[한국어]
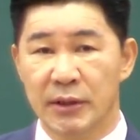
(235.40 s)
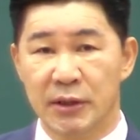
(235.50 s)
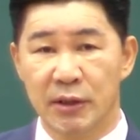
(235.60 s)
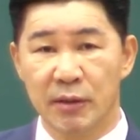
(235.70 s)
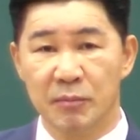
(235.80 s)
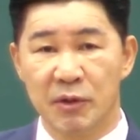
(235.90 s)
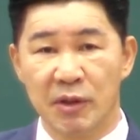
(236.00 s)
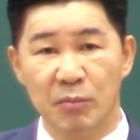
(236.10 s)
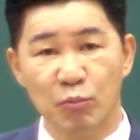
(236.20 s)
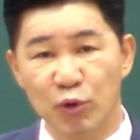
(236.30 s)
지금
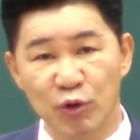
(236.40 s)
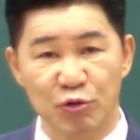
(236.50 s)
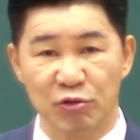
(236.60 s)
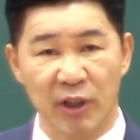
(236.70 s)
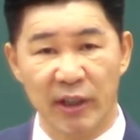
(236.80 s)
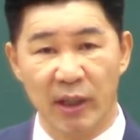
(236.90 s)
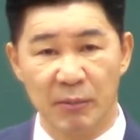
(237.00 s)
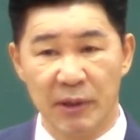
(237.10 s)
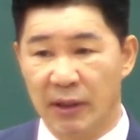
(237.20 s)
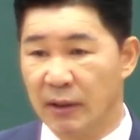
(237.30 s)
건물이 중요한 게 아닙니다.